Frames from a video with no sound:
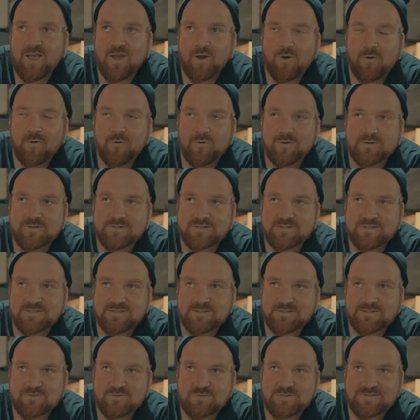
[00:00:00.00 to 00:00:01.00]
Und
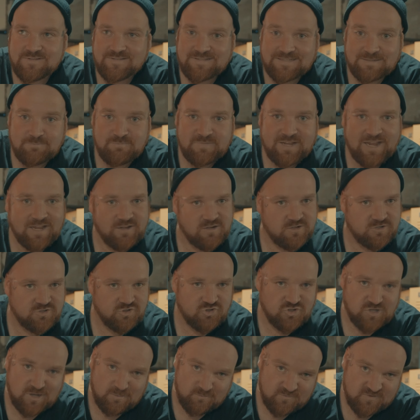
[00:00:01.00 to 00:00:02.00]
äh, es gibt keine
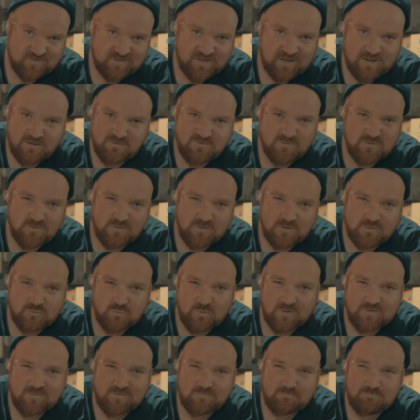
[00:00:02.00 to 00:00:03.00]
Jumpscares, sondern
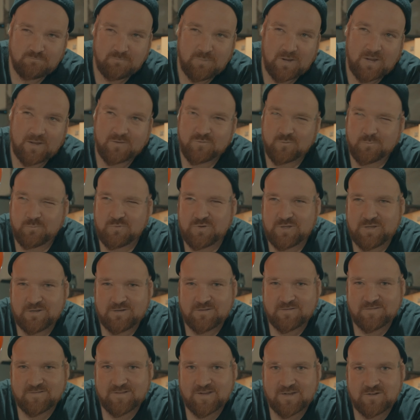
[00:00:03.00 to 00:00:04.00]
du hast paar
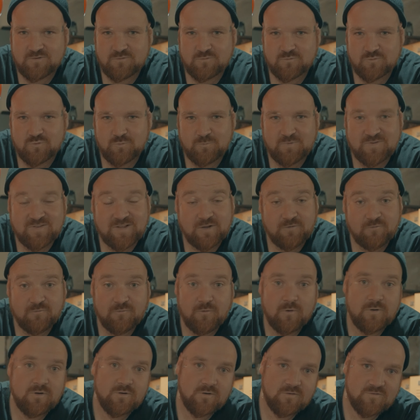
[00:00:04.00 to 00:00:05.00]
subtile Sachen und du bist halt
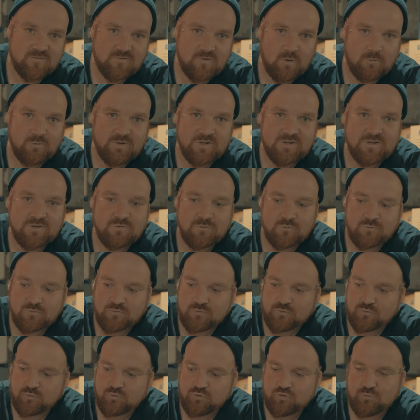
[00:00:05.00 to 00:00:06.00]
voll in der Story drin
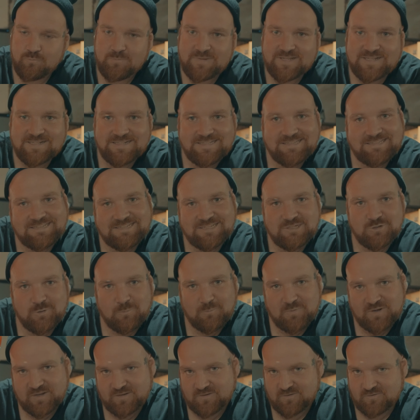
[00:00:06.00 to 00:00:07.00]
und du spielst die
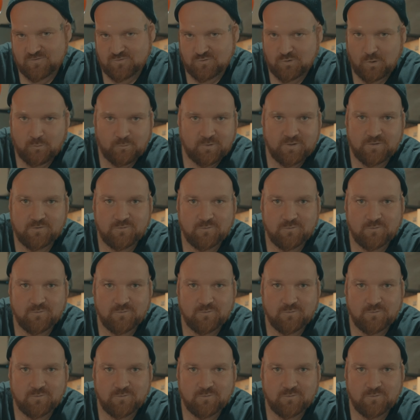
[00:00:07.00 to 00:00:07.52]
komplette Story